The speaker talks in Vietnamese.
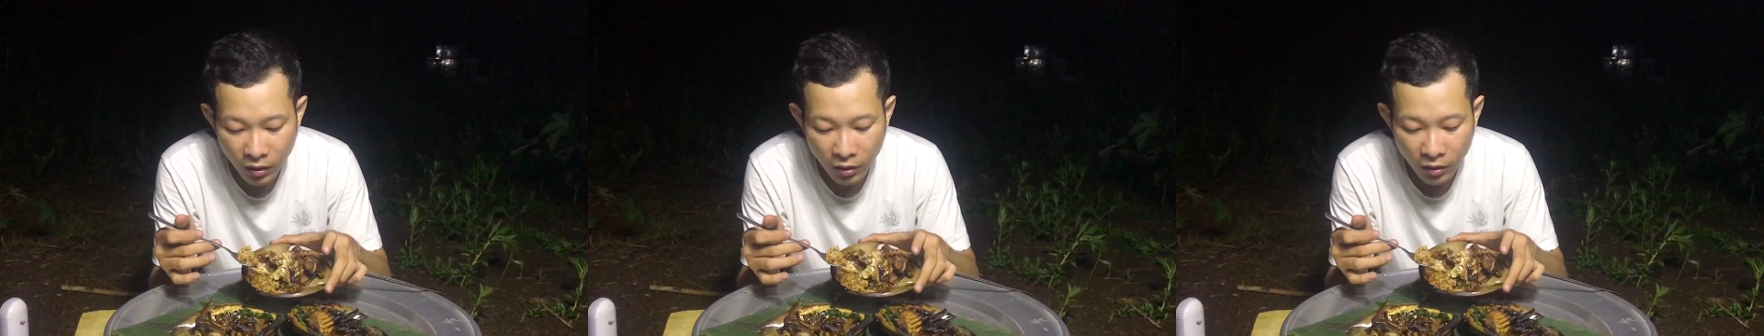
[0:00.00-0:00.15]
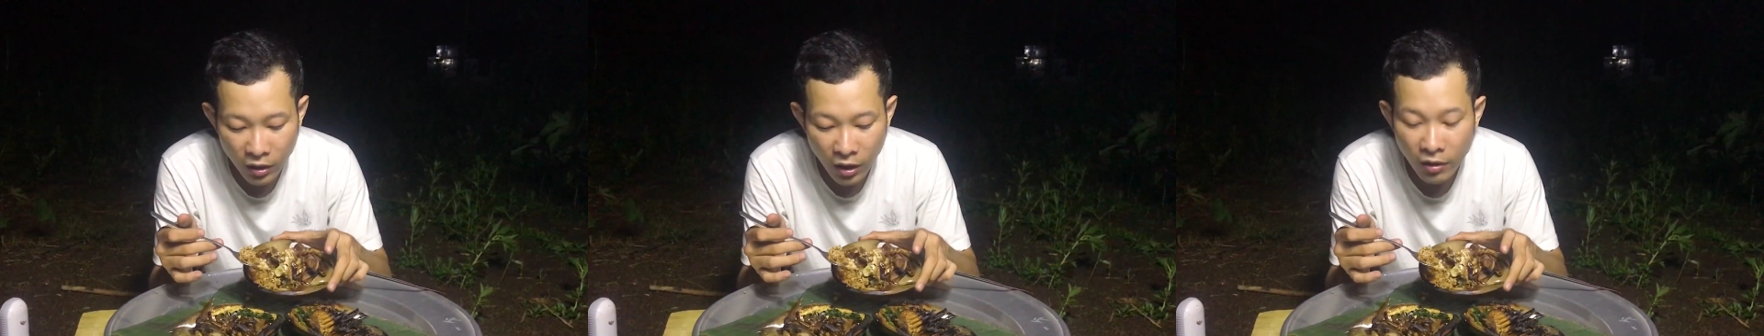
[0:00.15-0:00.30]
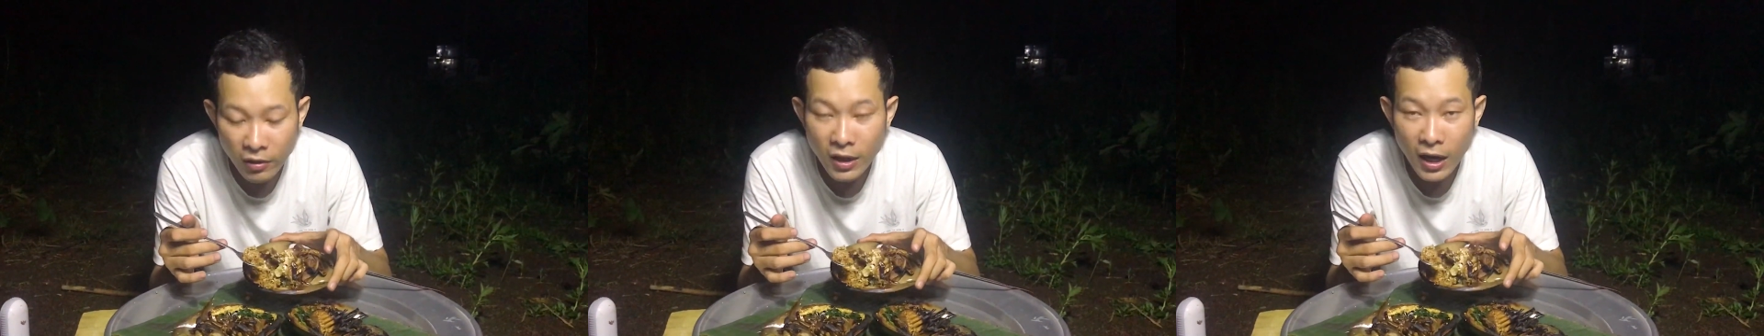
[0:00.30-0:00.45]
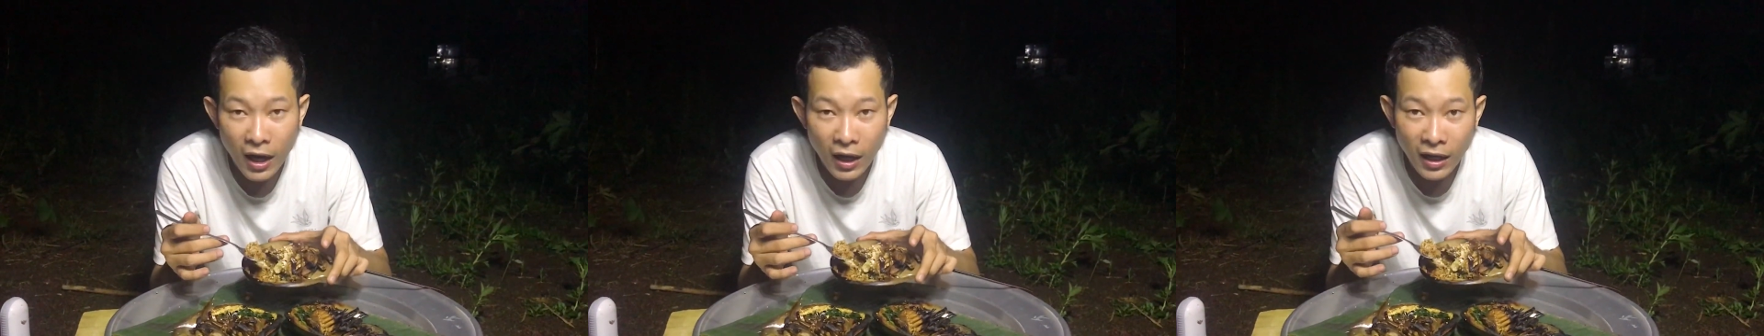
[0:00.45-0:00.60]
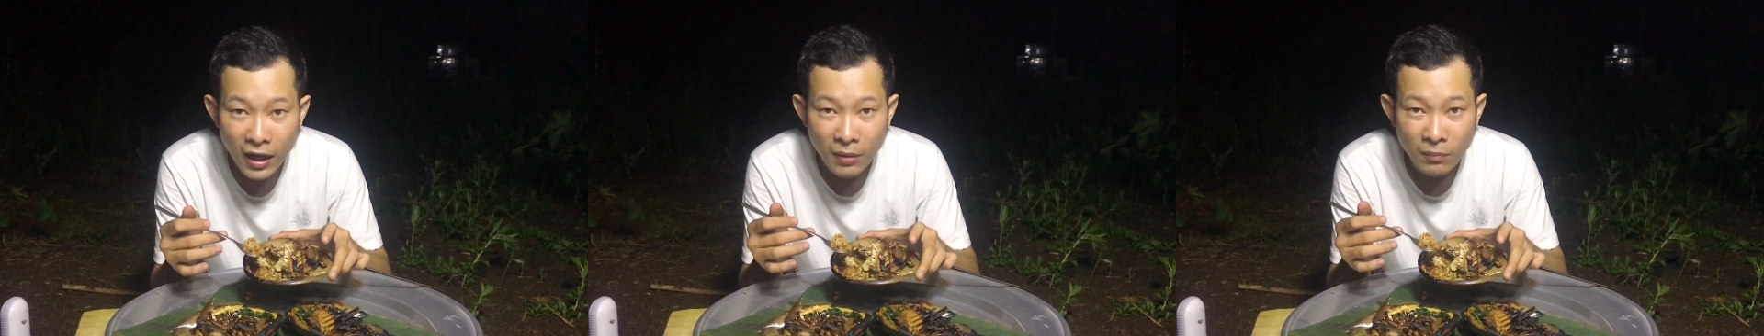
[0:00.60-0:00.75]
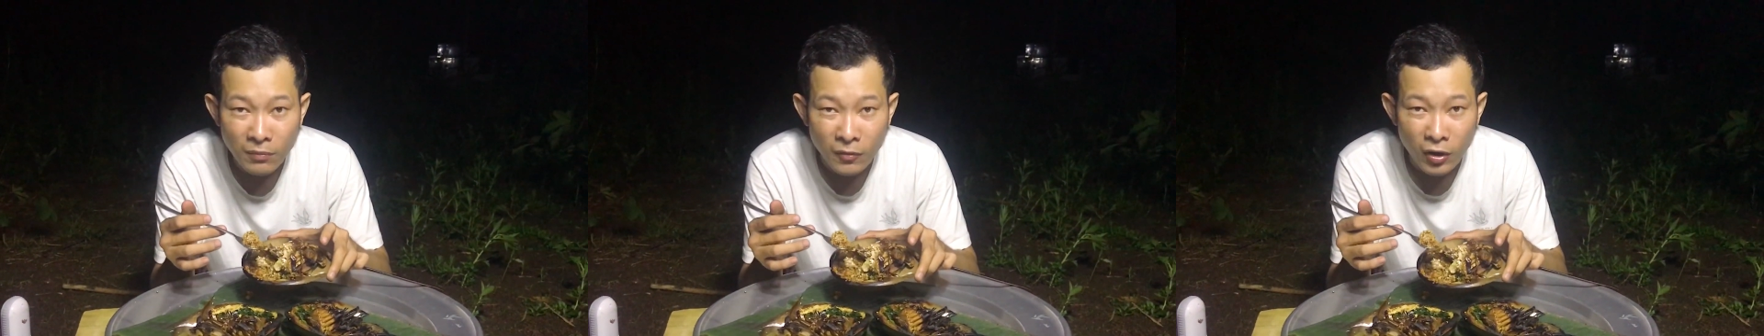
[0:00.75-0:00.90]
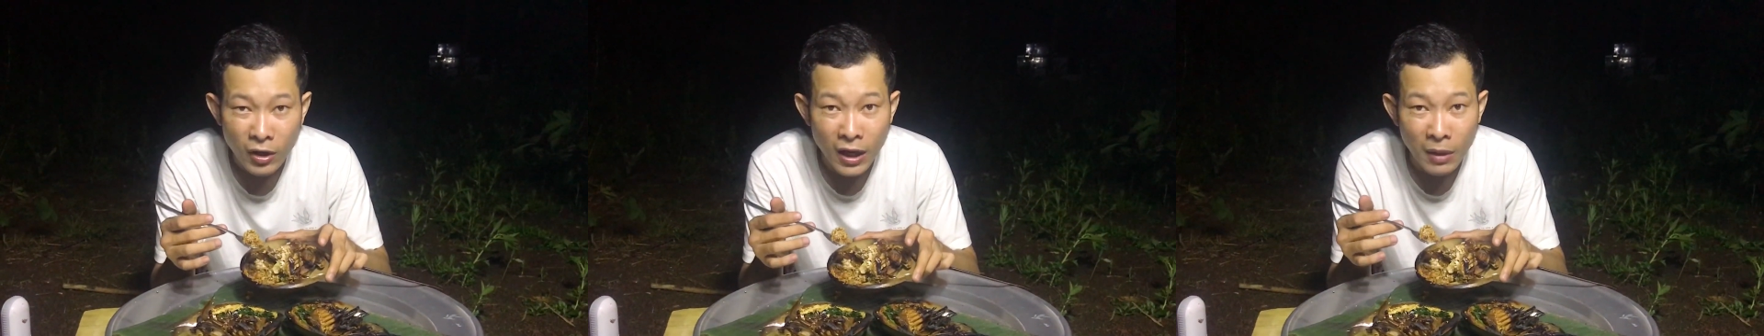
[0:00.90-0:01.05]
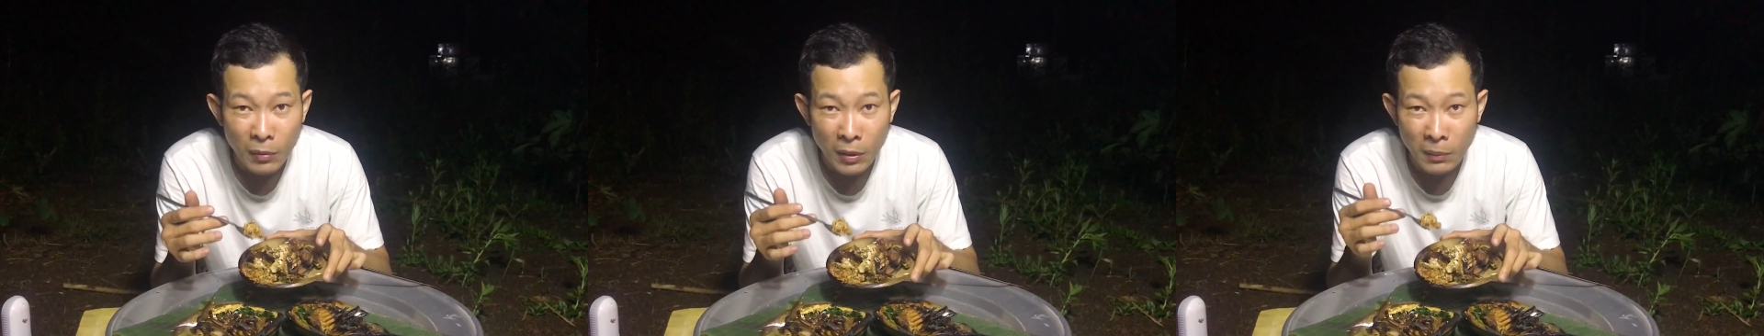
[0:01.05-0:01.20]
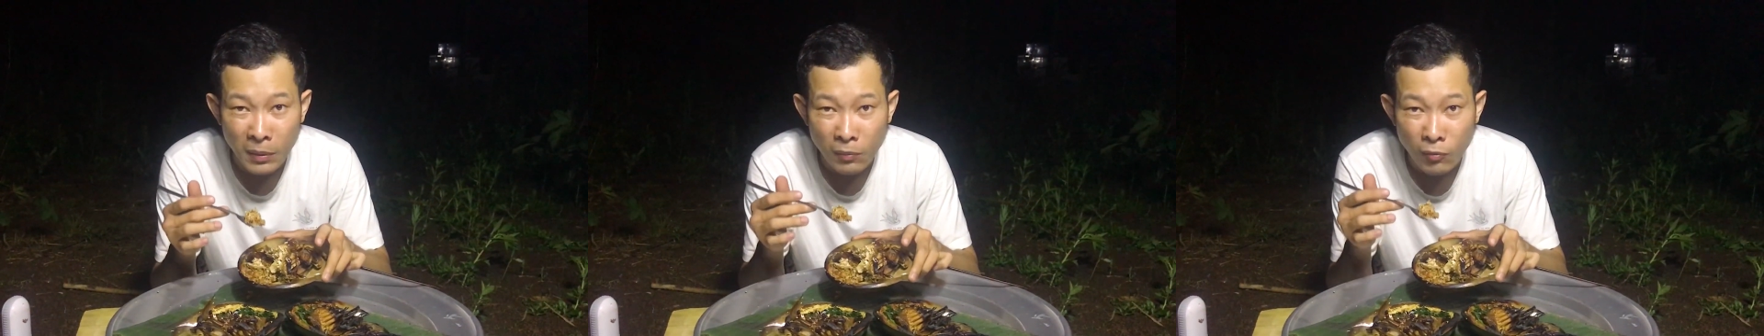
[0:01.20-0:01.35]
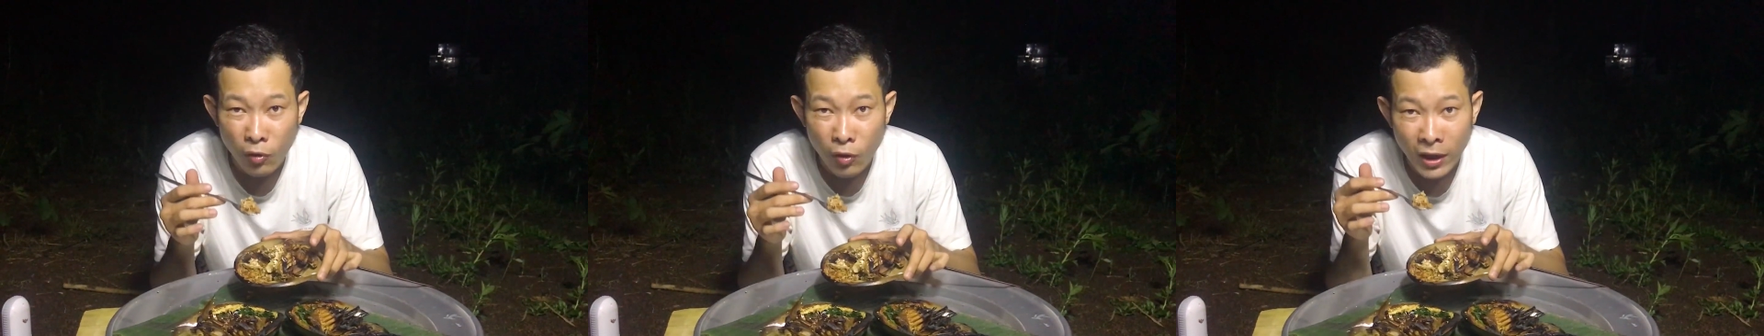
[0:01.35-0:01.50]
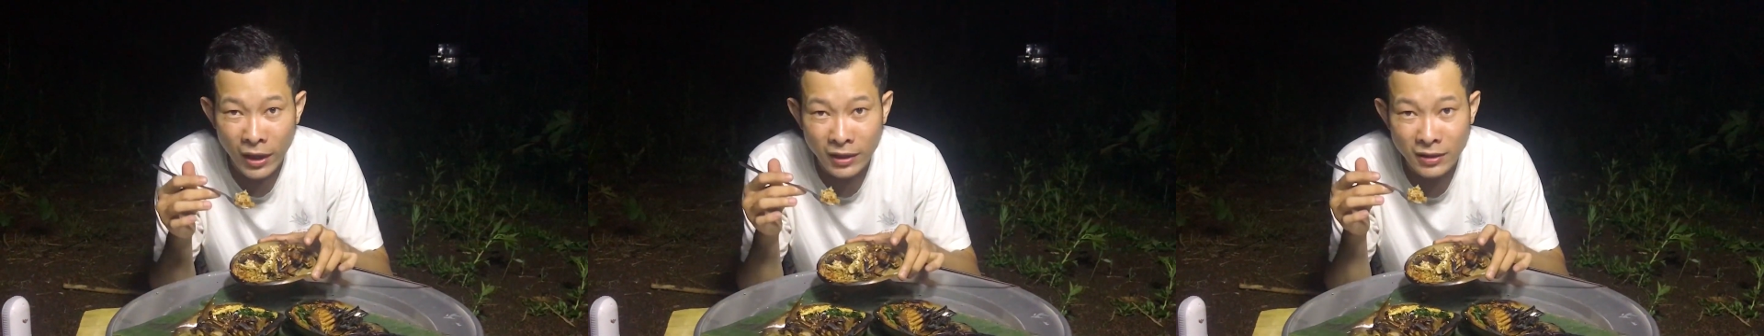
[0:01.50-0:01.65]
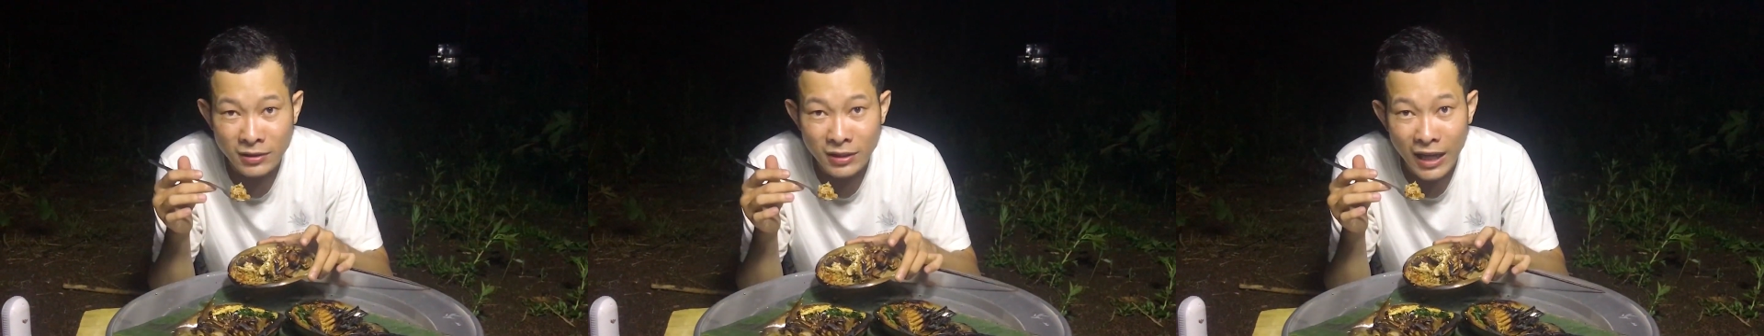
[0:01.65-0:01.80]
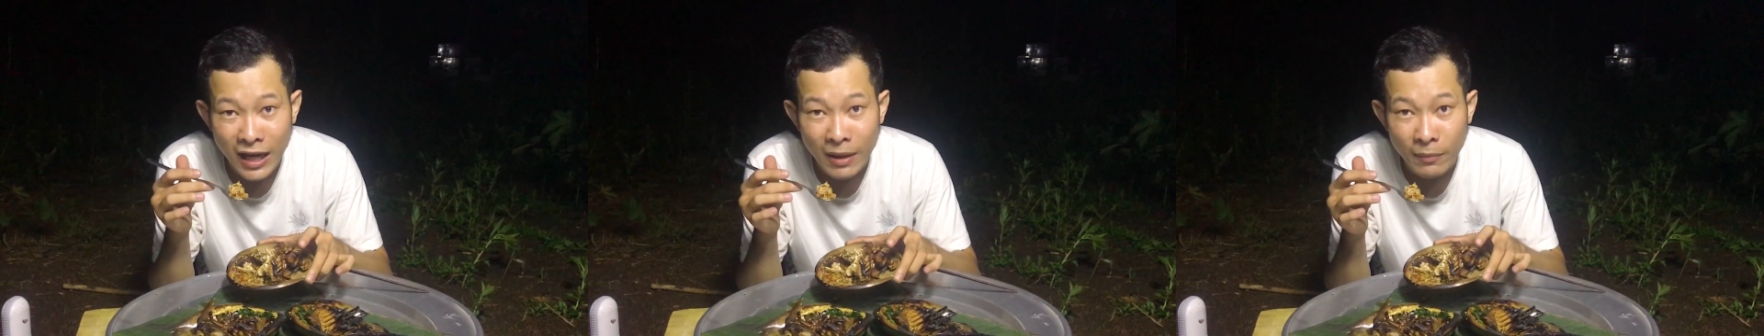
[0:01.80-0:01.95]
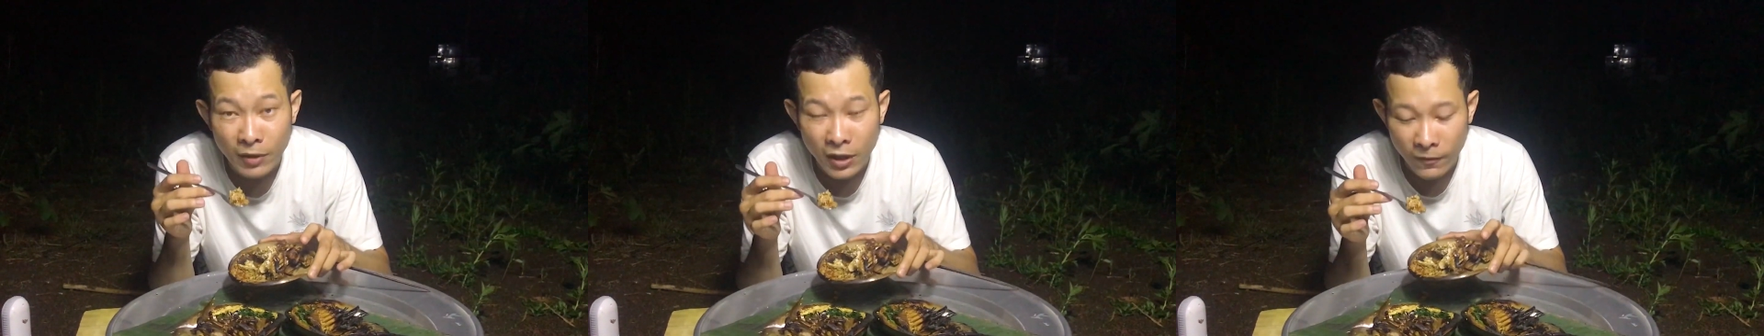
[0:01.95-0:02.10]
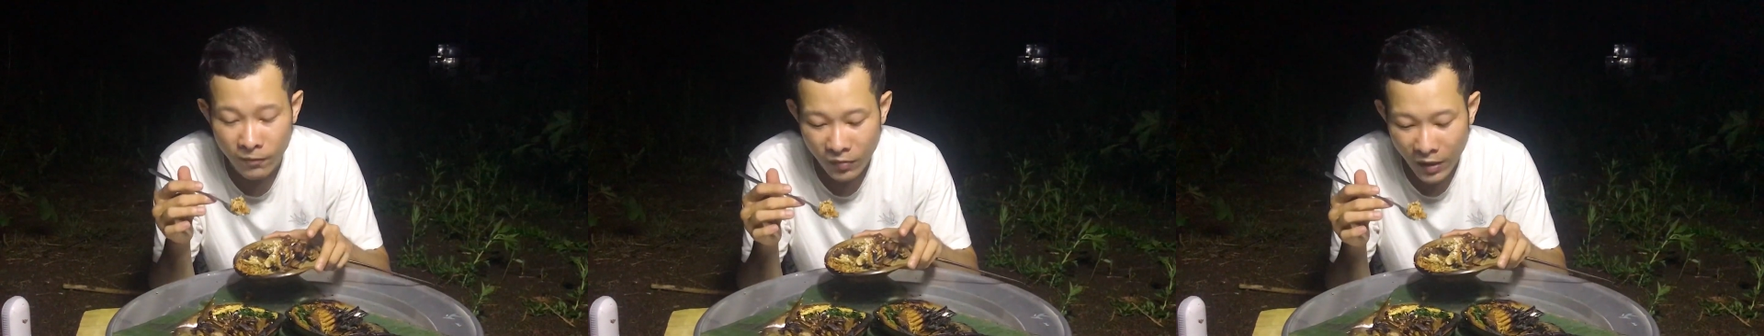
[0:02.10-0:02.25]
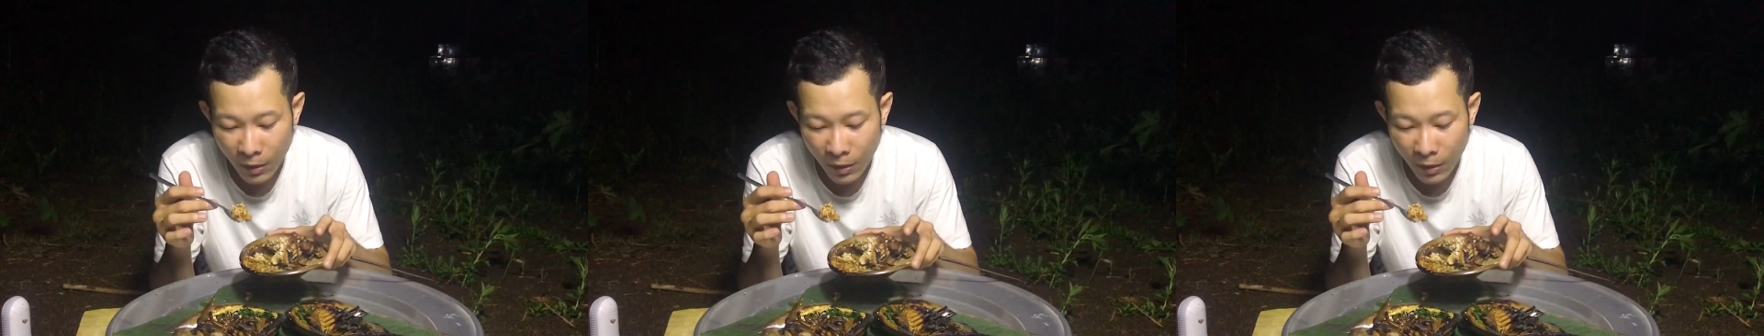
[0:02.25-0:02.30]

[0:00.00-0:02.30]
hồi đó giờ á, mỗi lần mà mình muốn ăn sam á